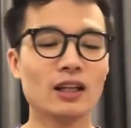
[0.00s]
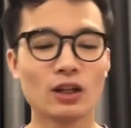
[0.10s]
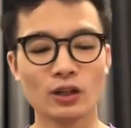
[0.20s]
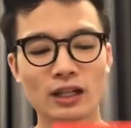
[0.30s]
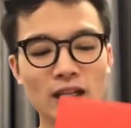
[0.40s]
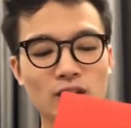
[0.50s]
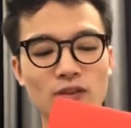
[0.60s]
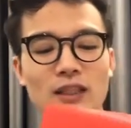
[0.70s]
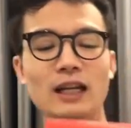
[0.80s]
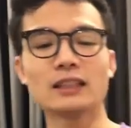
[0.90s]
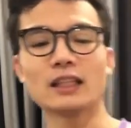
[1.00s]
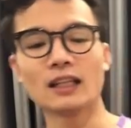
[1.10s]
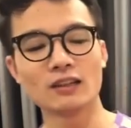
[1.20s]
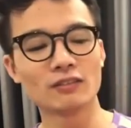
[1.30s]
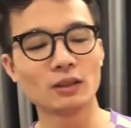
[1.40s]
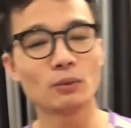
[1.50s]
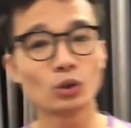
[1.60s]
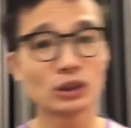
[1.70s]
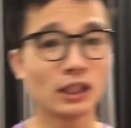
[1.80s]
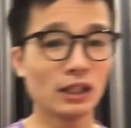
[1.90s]
Ok chúng ta sẽ đến với mẫu
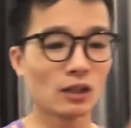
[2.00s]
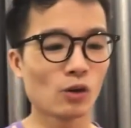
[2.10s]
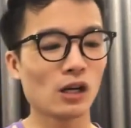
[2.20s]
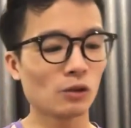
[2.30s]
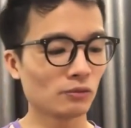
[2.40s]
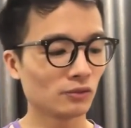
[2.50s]
giày cầu lông